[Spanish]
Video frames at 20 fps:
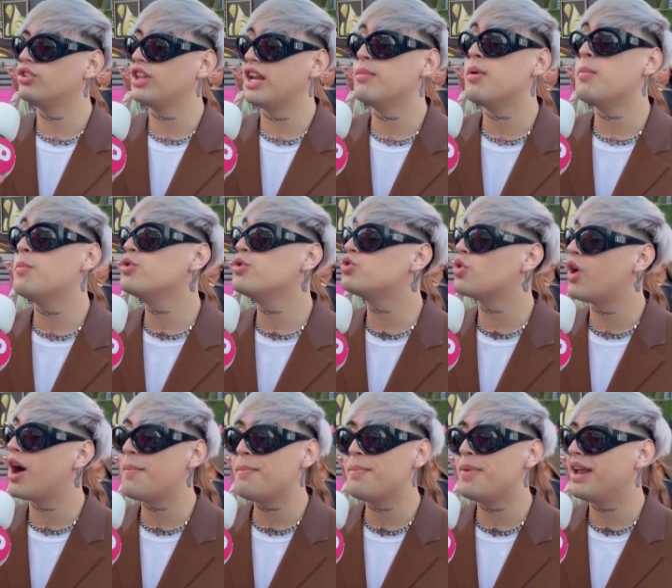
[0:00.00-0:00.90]
Tenemos mucho
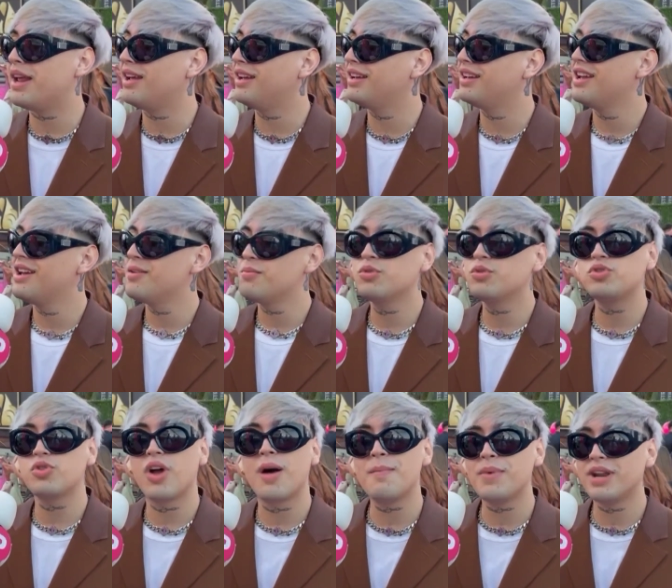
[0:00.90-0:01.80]
hambre,
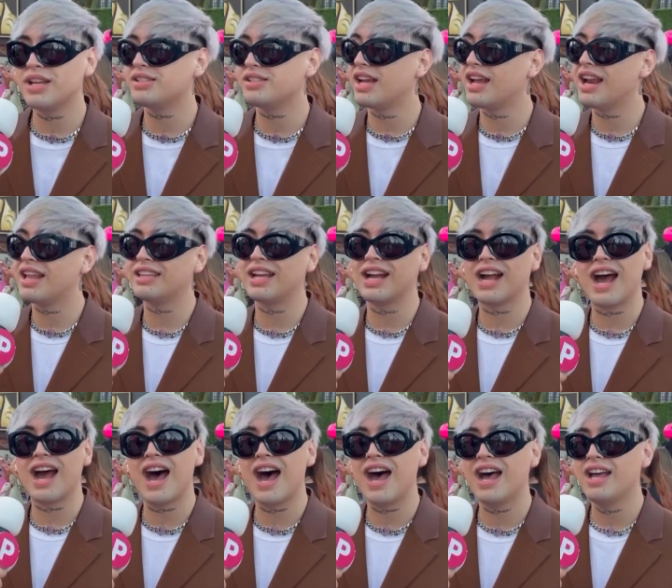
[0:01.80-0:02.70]
mucho hambre de llegar hasta
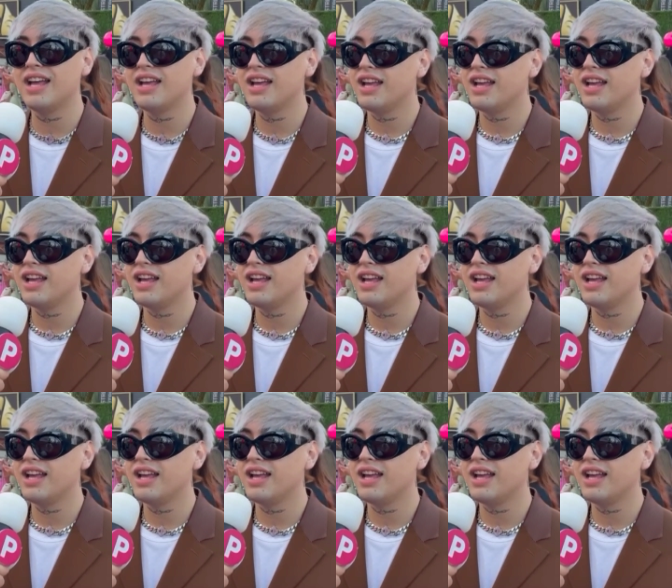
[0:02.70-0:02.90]
acá